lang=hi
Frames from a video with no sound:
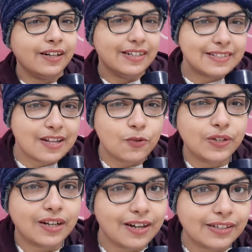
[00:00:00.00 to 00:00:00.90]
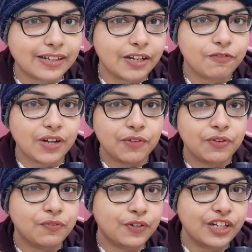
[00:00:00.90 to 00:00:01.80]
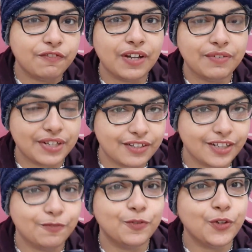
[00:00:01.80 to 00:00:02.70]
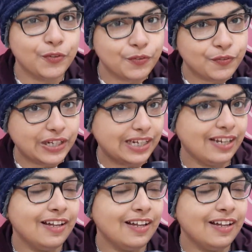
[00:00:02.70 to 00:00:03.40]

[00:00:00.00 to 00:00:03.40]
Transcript: डिस्काउंट काट के फाइव फिफ्टी फाइव हंड्रेड फोर फिफ्टी